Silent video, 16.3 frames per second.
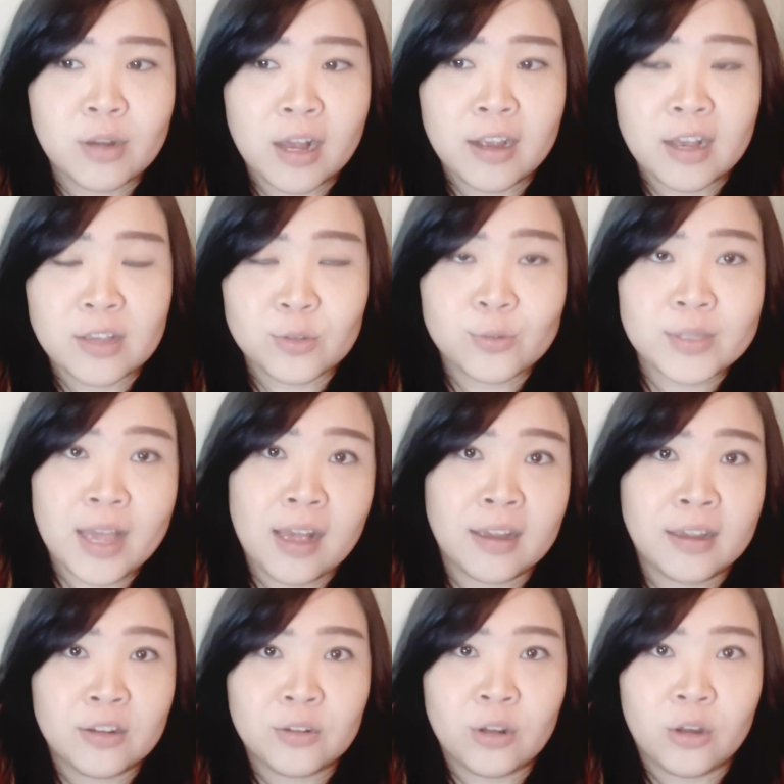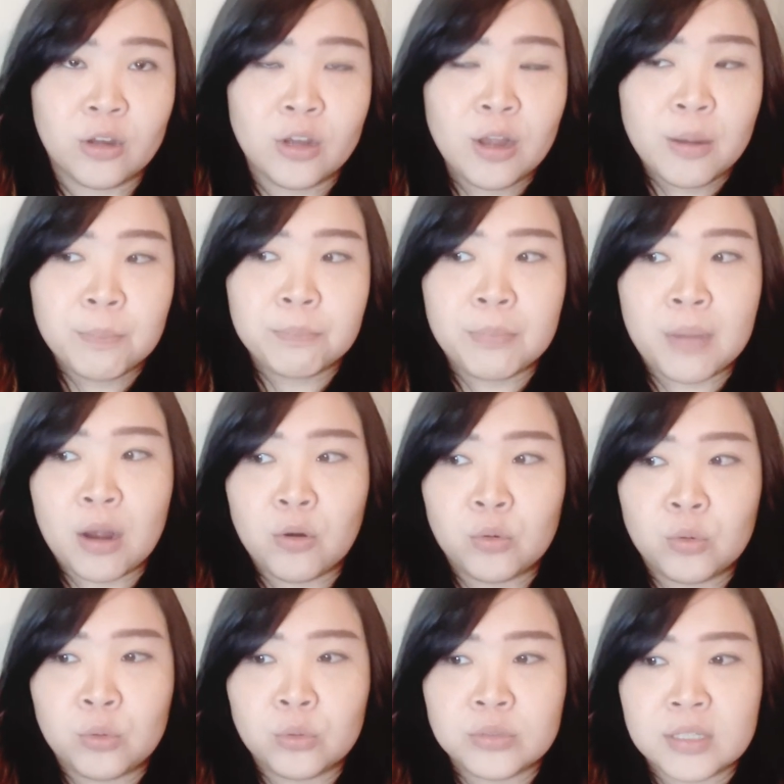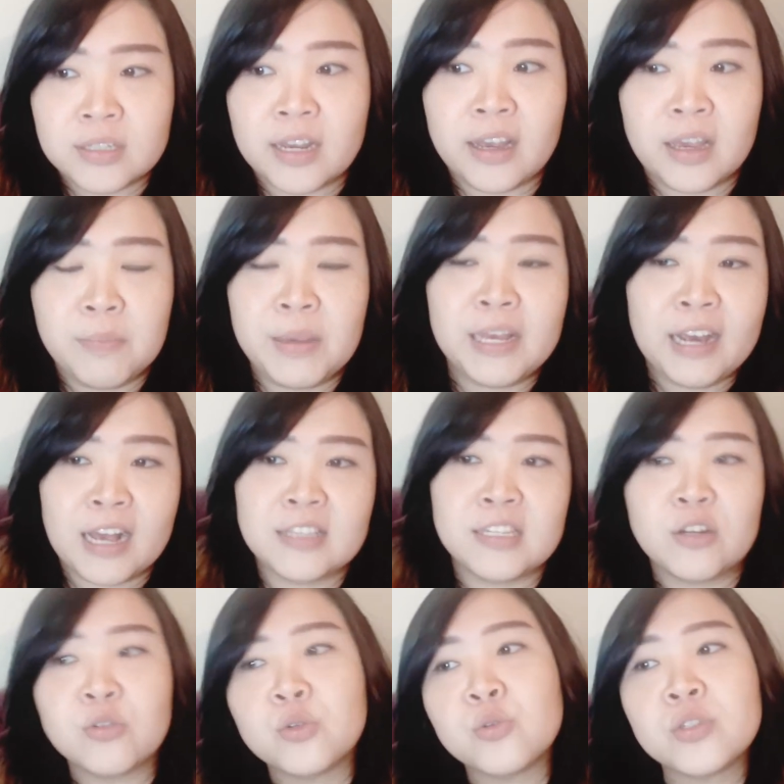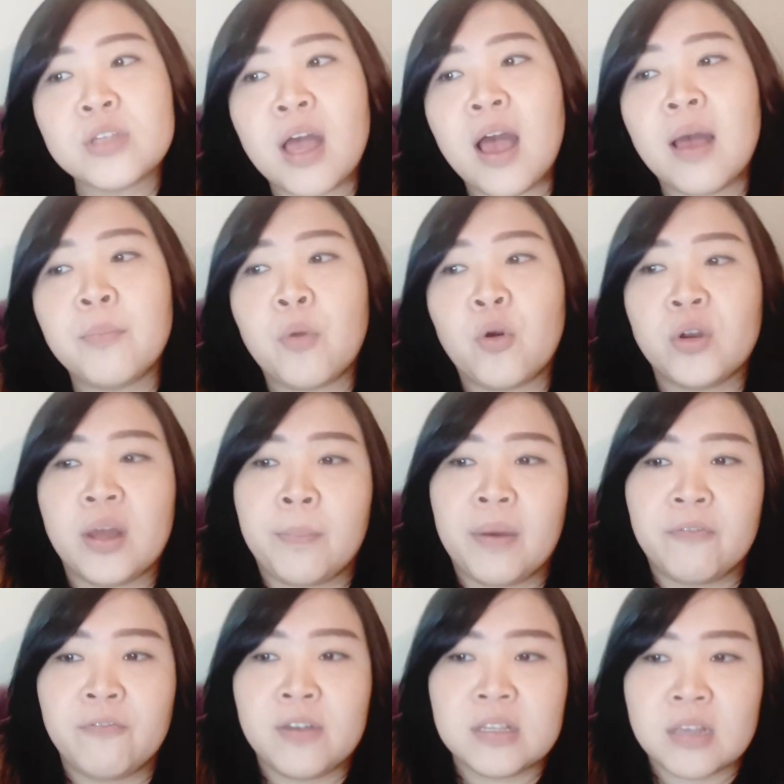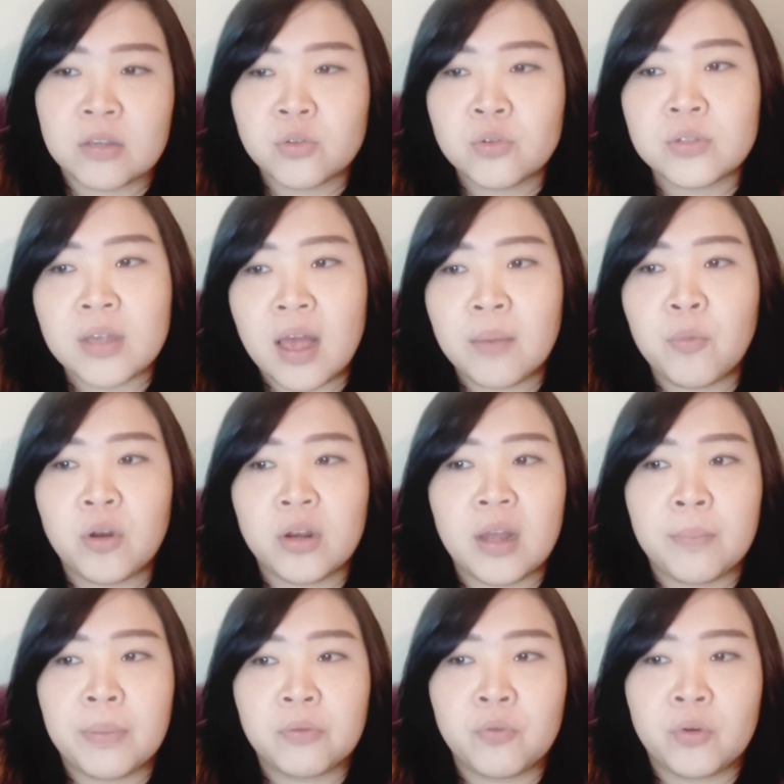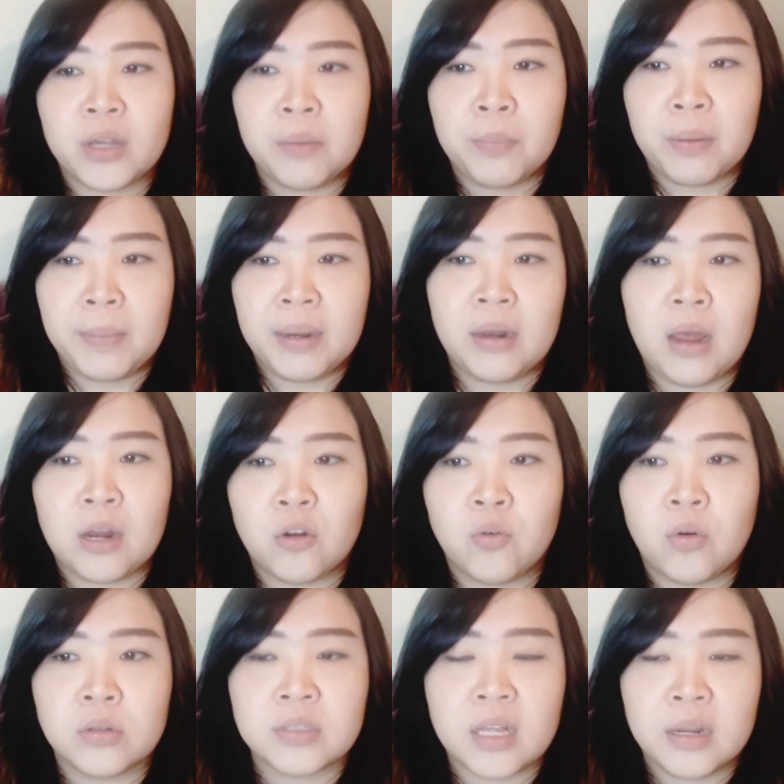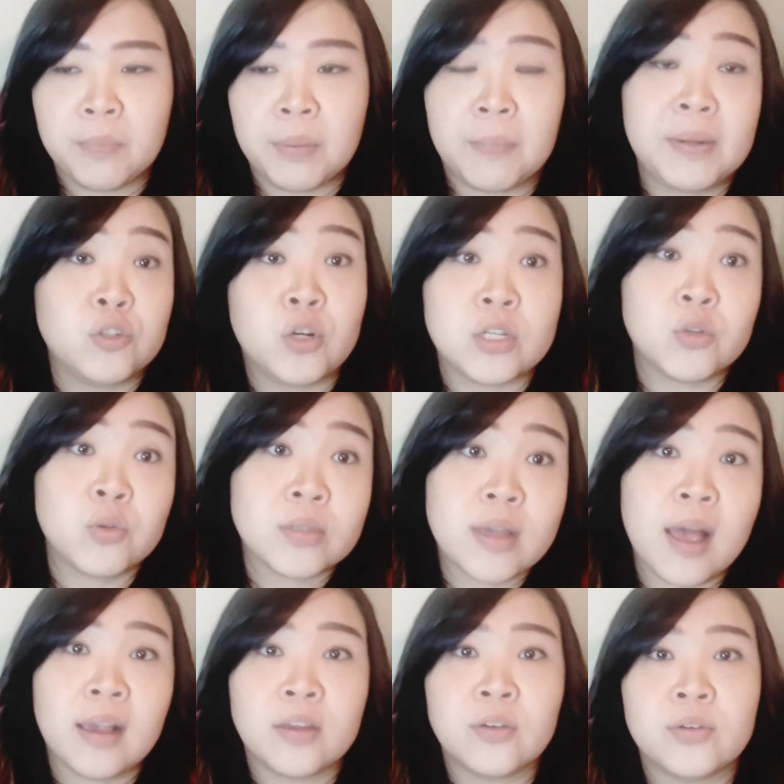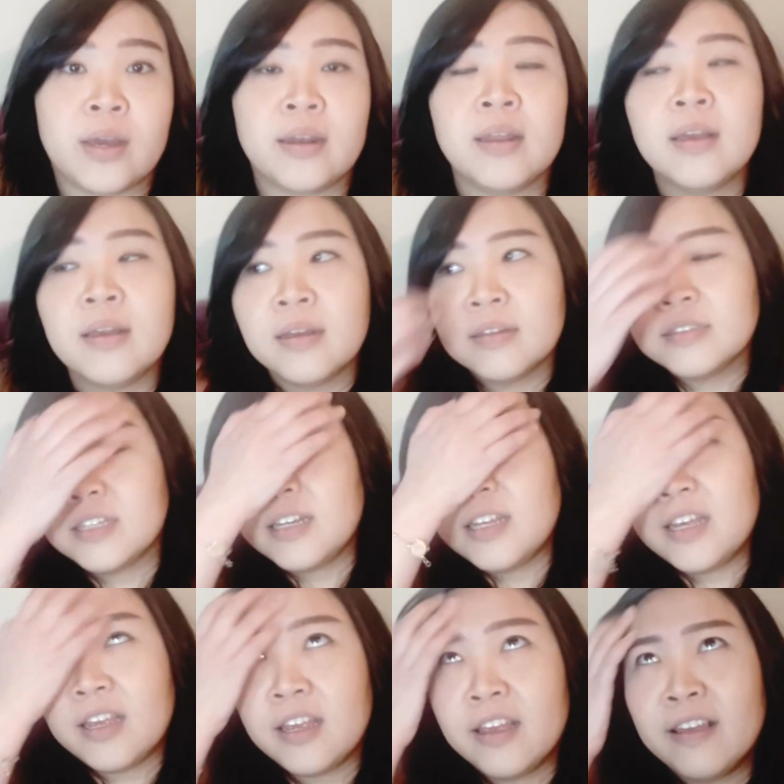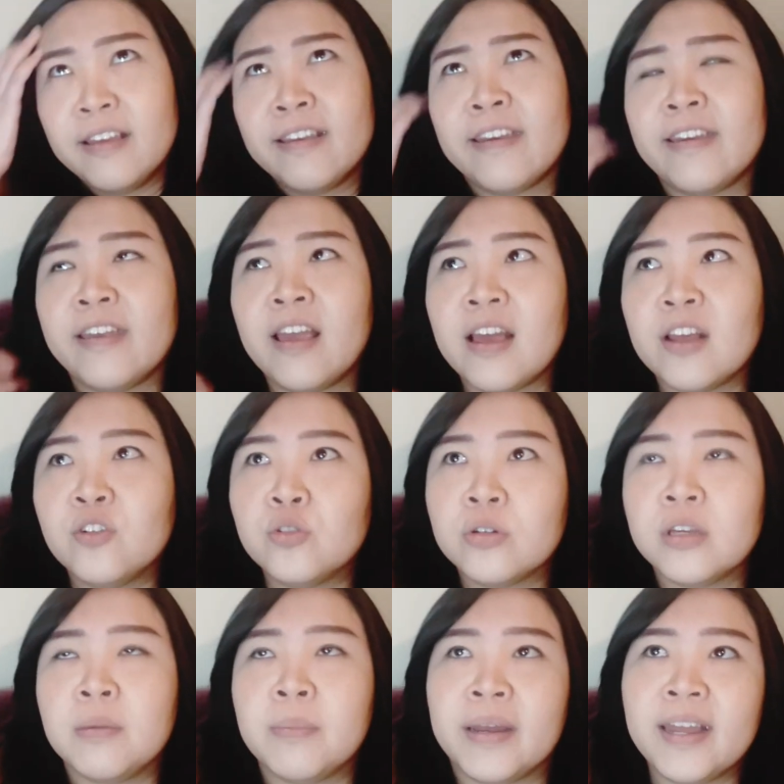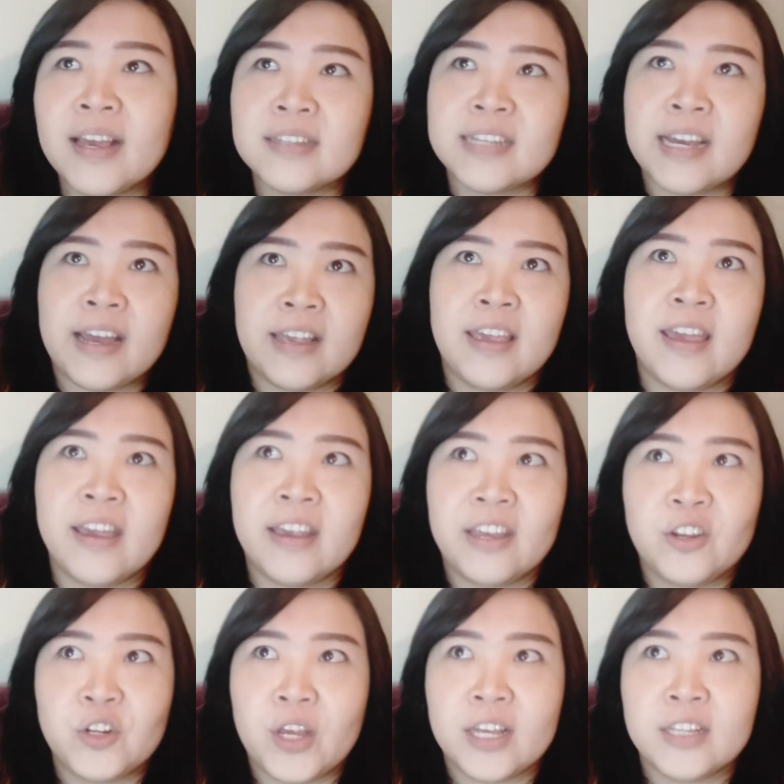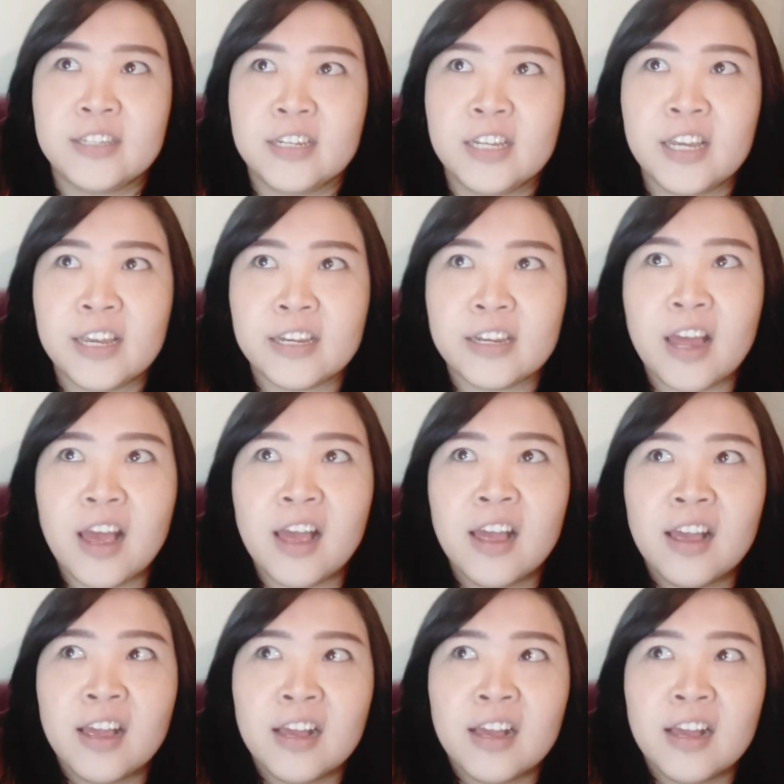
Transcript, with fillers: agak susah gitu loh mau secara imigrasi itu susah mau dapat visa susah mau dapat working permit atau study permit juga susah gitu kan jadi kayaknya aduh gimana ya caranya ya gitu ya jadi kita